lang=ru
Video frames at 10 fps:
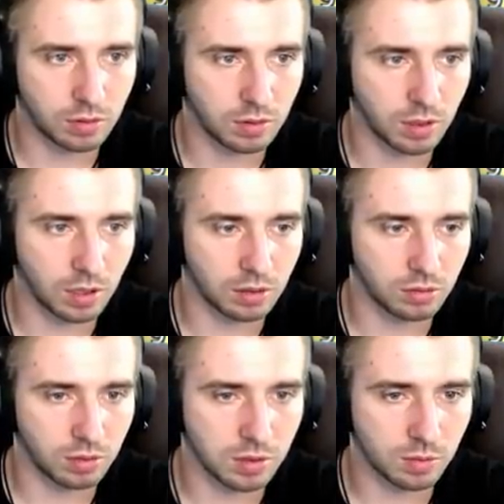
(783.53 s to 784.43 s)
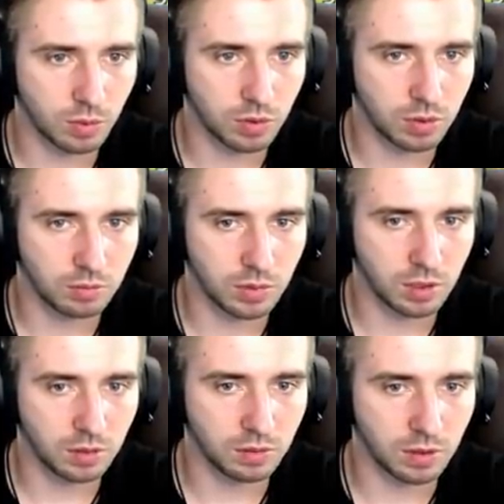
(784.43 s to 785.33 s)
Так, а ну-ка смотрим.
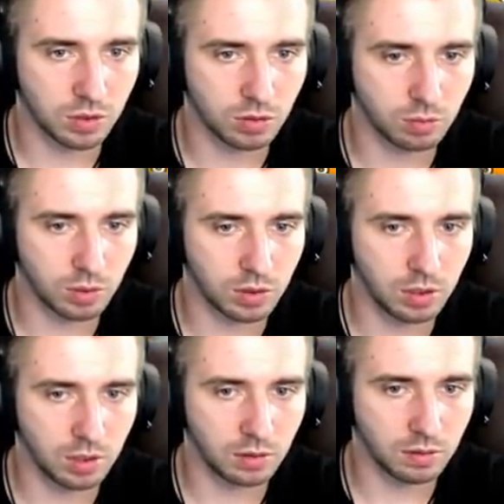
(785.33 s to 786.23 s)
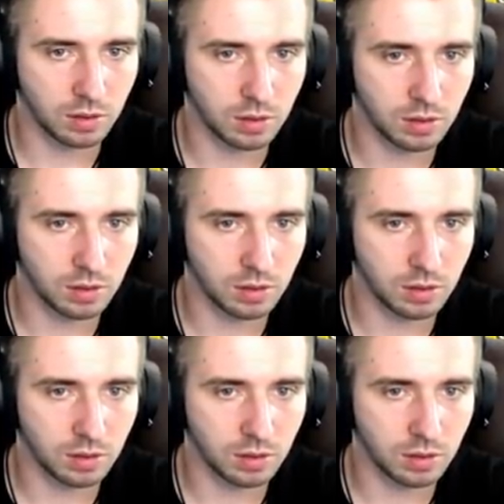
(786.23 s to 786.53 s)
Дерево. Должно быть дерево.